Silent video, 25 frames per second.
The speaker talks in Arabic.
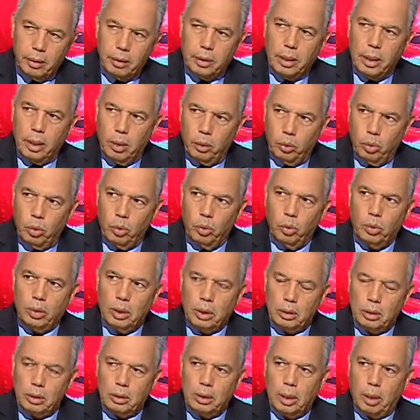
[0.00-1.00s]
سنويا
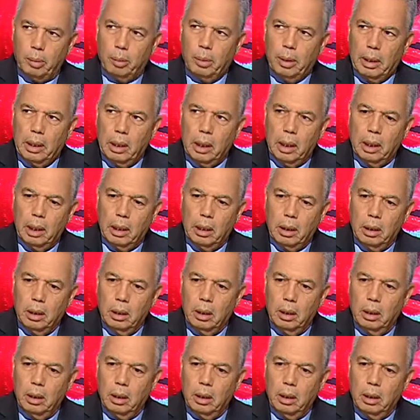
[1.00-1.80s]
وزاره التربيه